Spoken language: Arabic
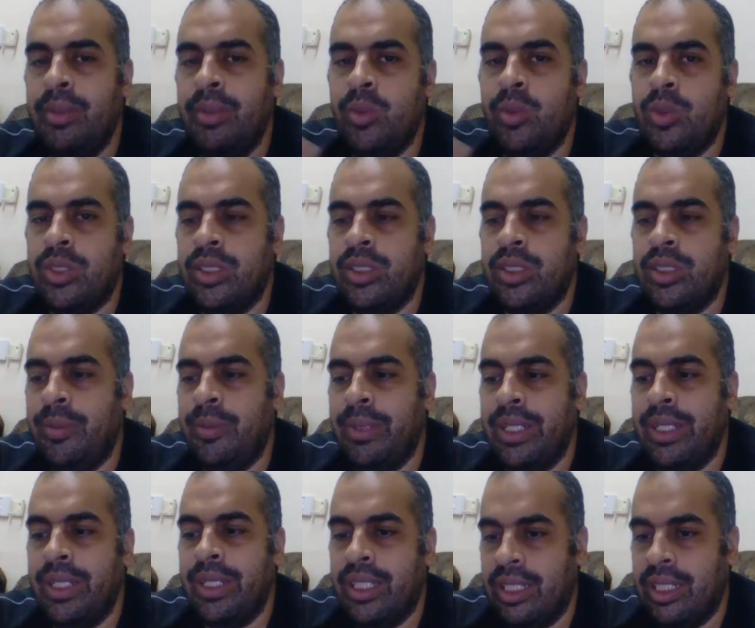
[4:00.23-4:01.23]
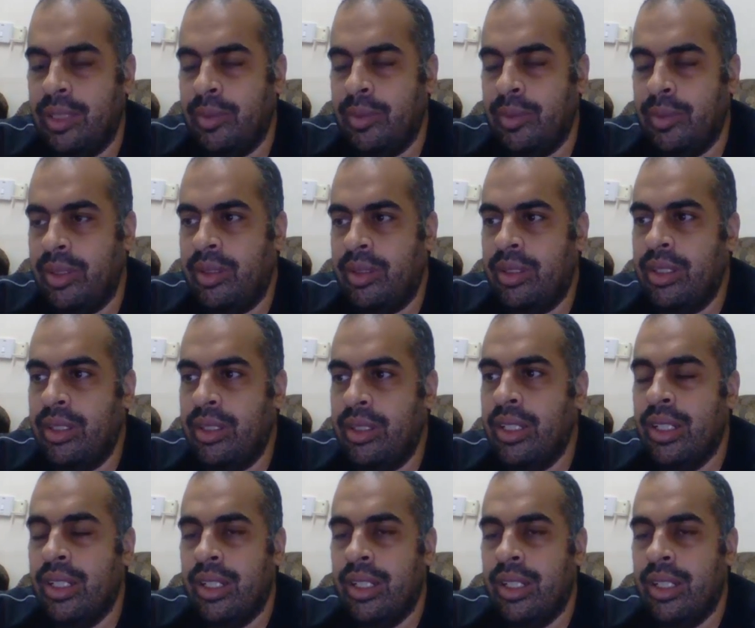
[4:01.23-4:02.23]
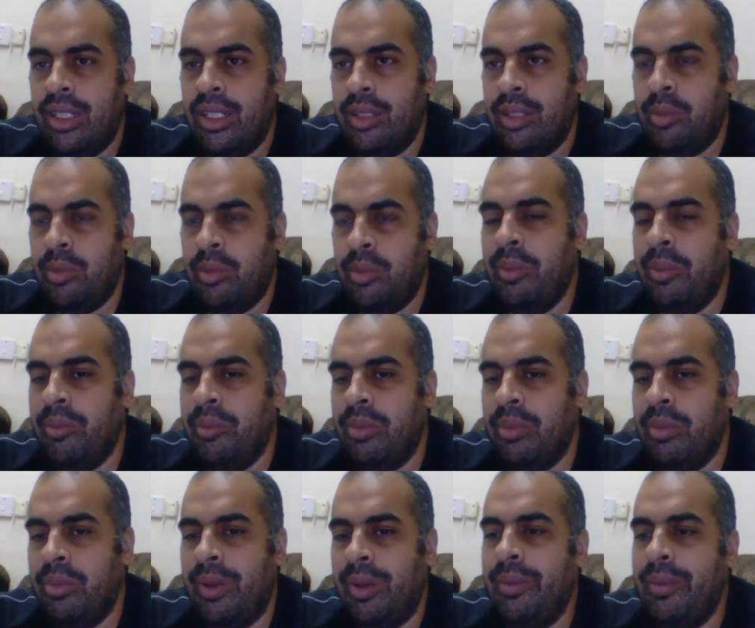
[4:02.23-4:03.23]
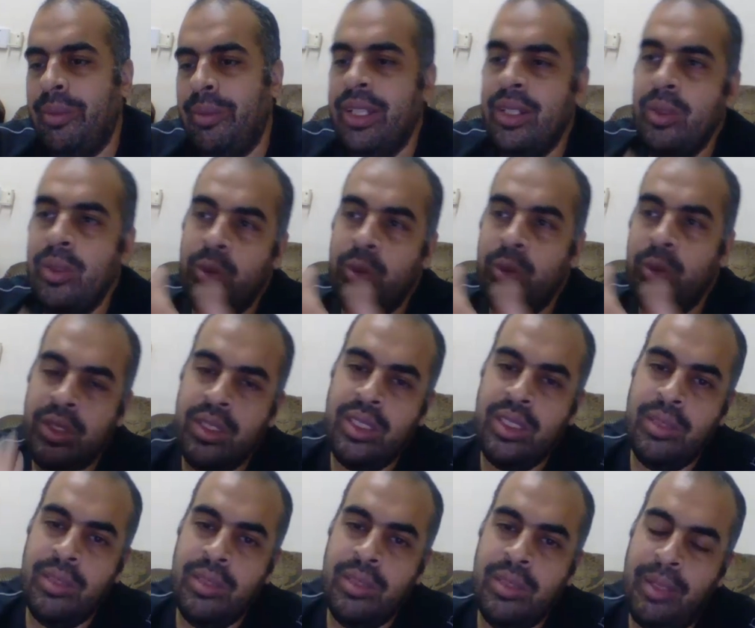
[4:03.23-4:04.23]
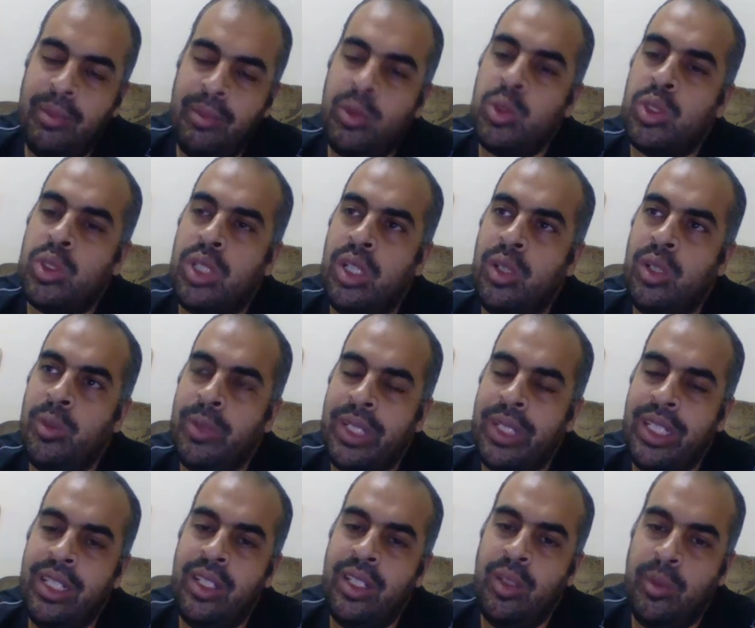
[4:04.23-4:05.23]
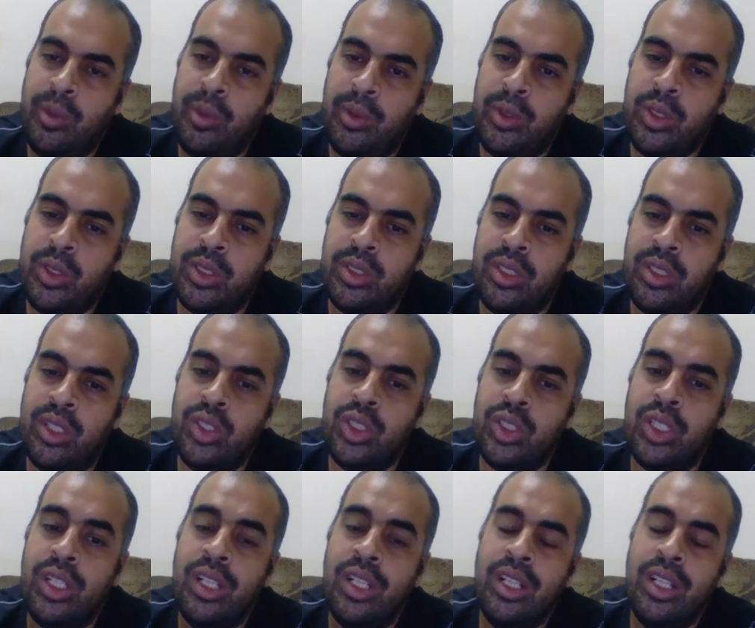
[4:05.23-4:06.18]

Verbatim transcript: آه، ونسيب الباقي يعني نعمل البيم معماري وما نعملوش كهروميكانيكال وما نعملوش استراكشر